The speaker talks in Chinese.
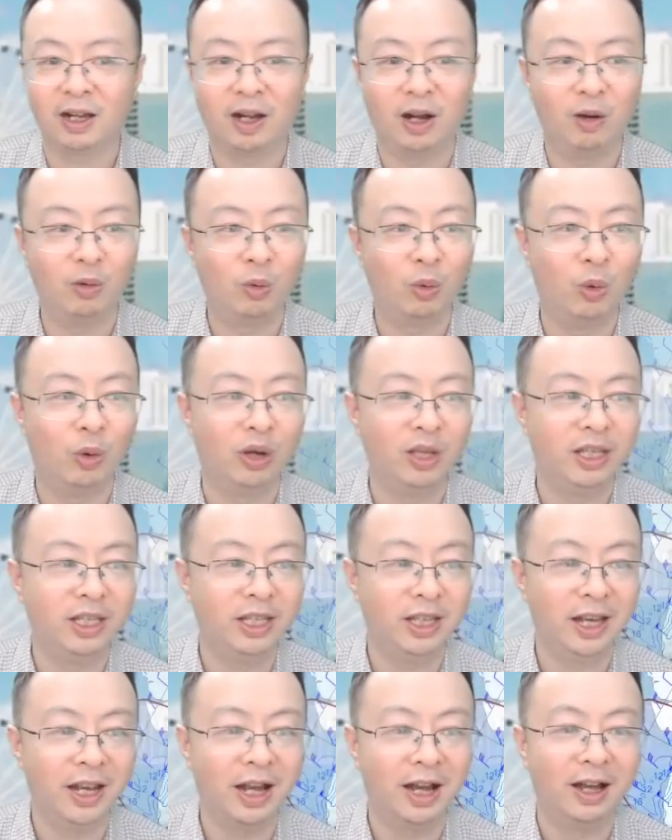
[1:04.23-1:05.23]
高过
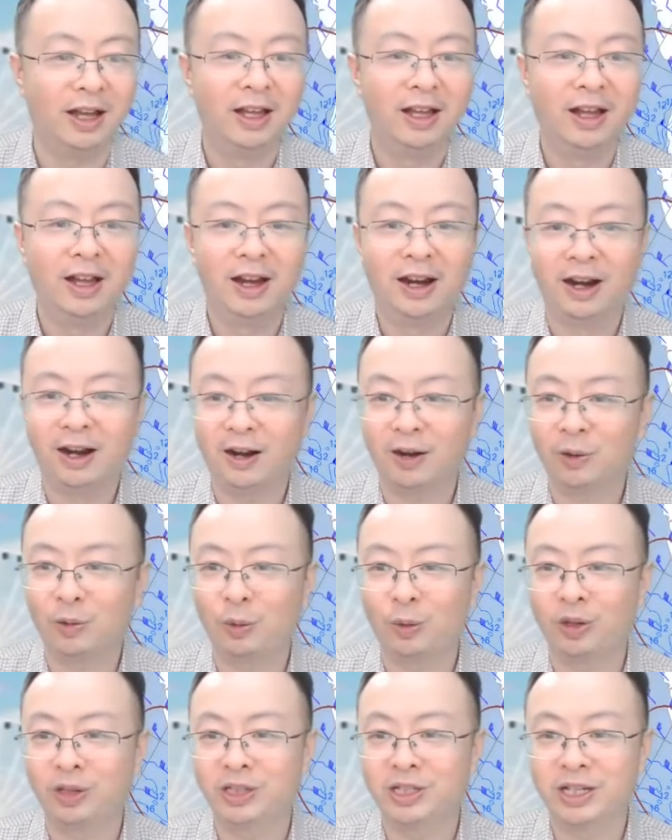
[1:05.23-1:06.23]
一浪，而
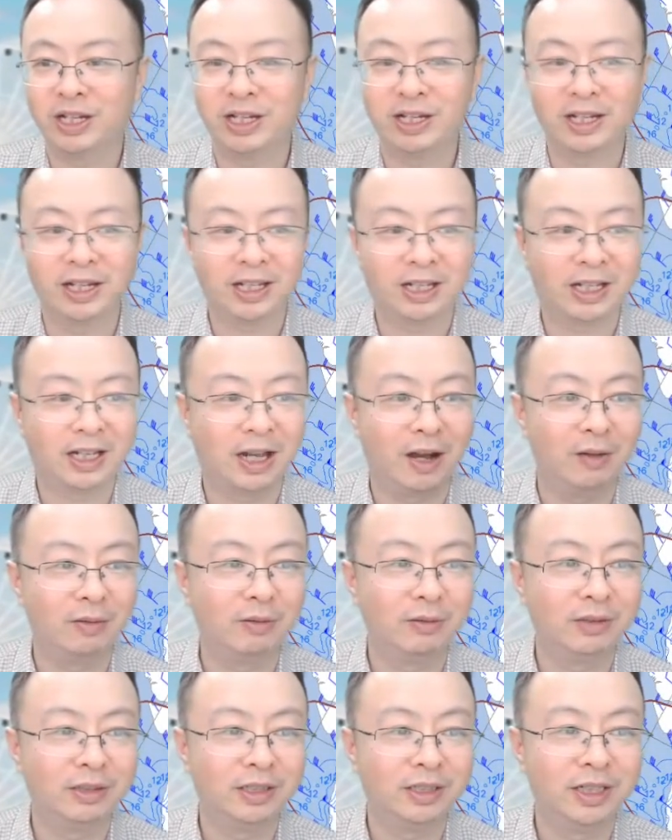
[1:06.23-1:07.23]
这个
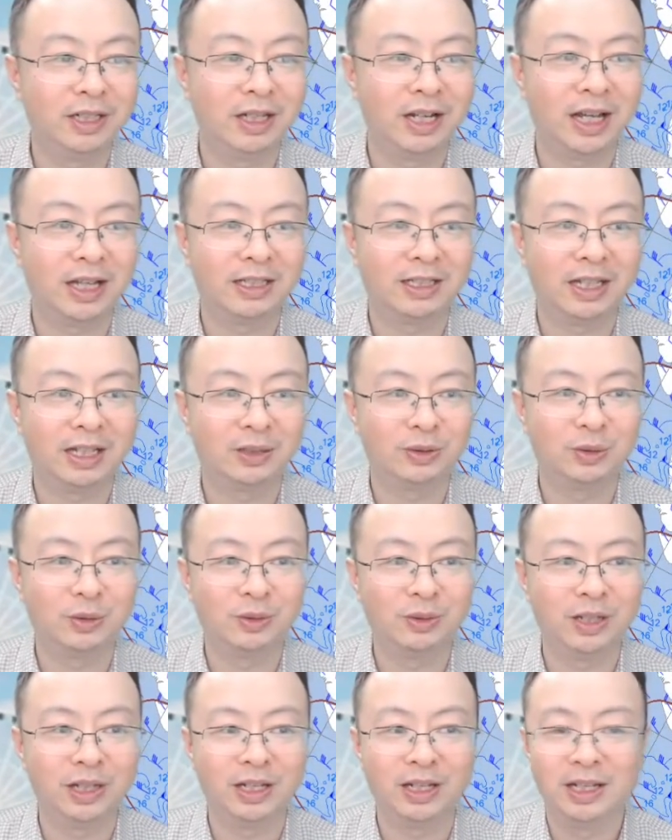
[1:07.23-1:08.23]
高热浪当
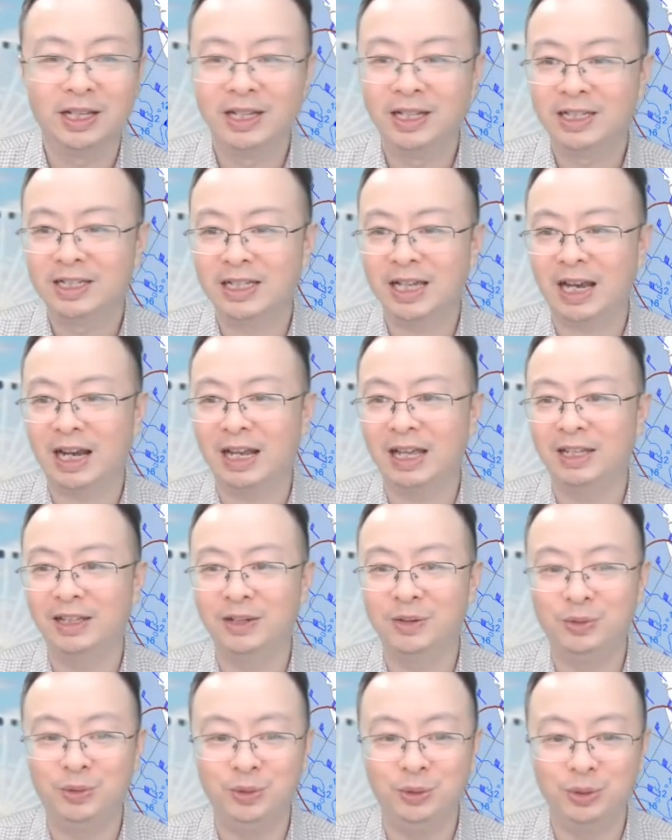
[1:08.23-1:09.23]
中呢，下来的
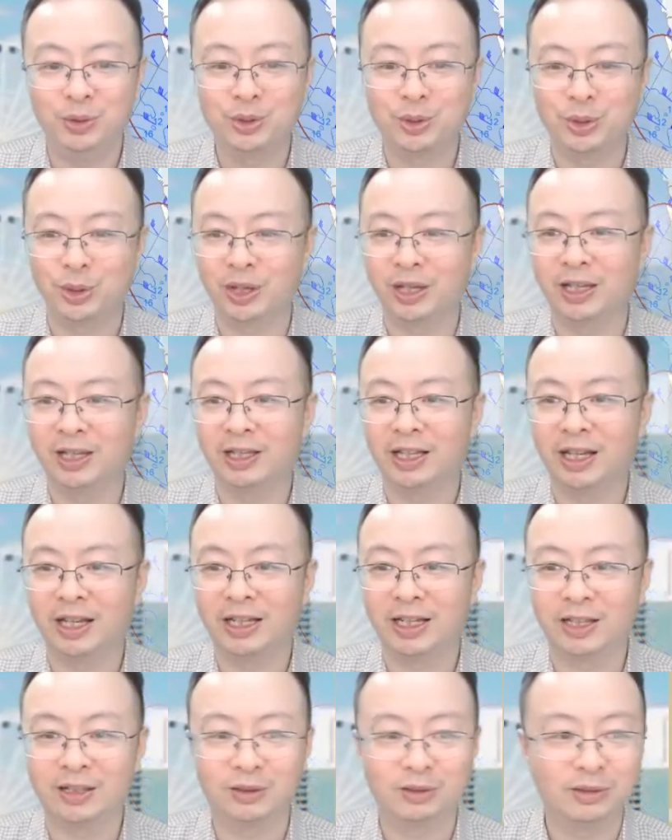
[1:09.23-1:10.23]
雨水大
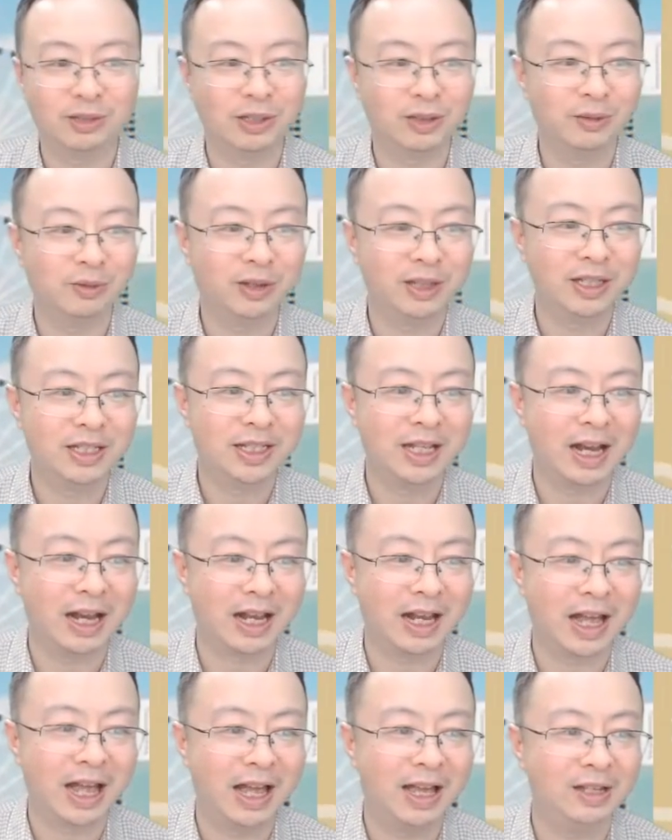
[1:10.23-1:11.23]
家都称为下
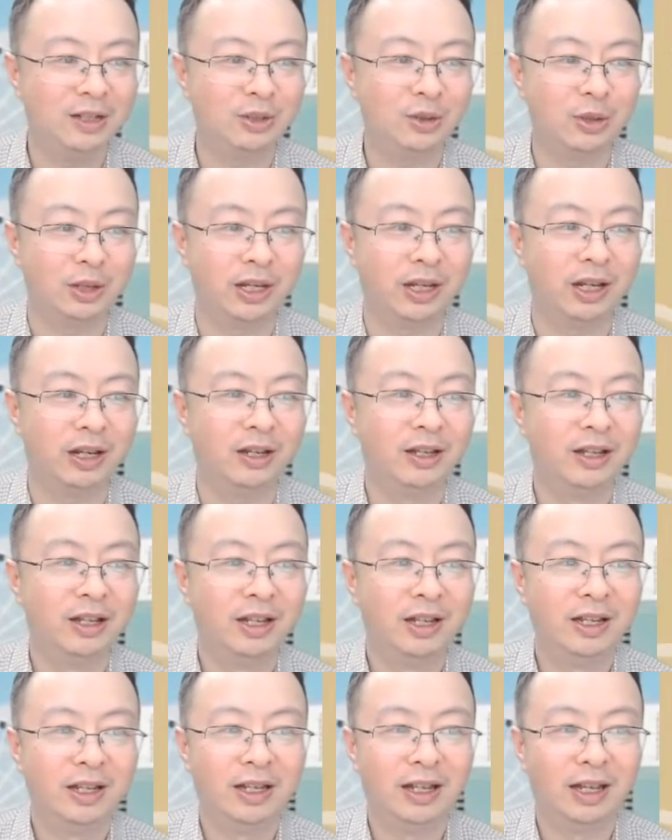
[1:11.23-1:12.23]
开水啊，
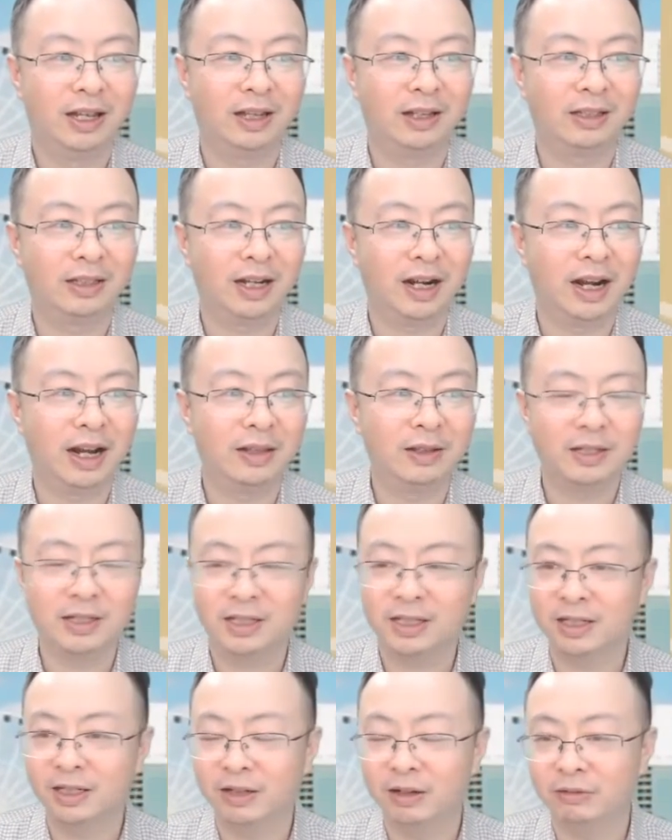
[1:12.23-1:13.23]
啊，当然
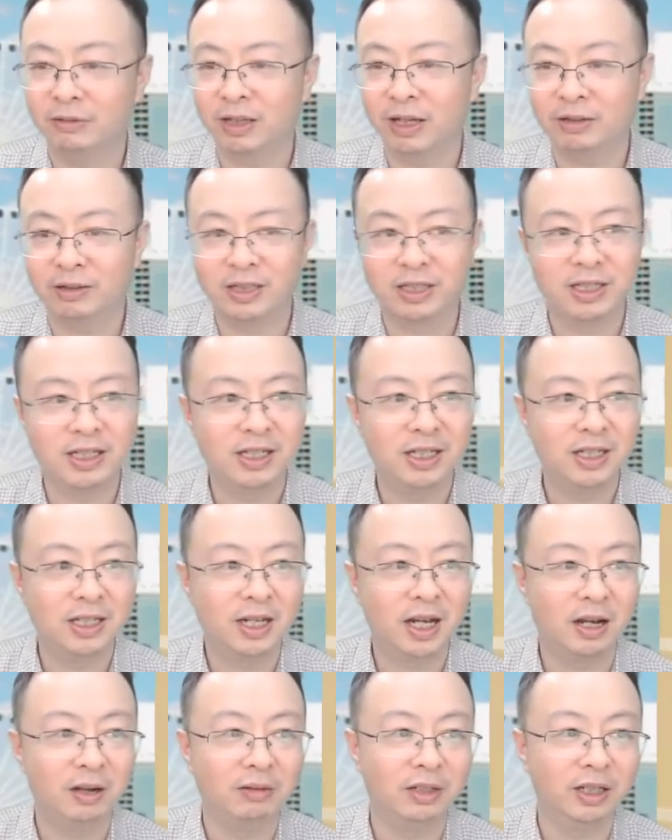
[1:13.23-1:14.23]
十六到十七
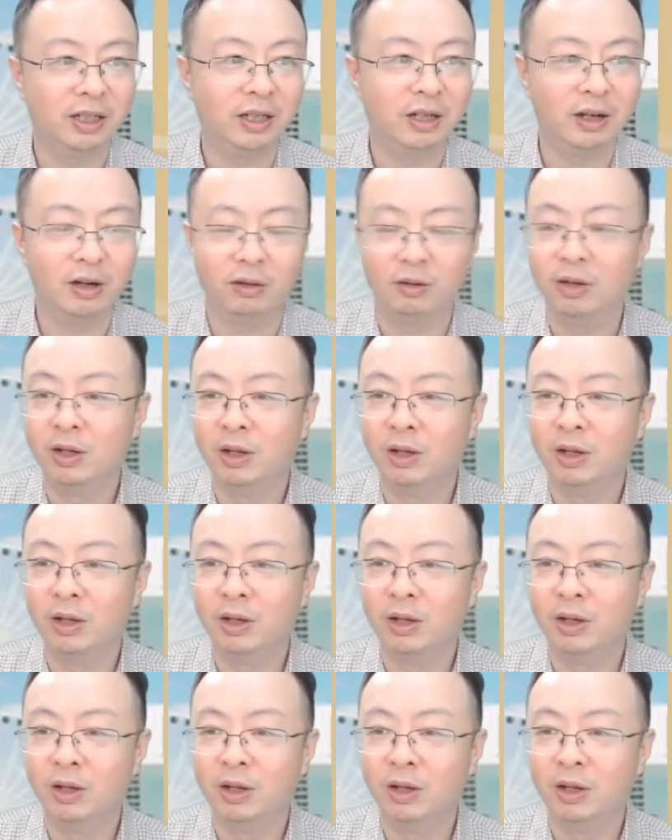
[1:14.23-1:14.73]
号以后，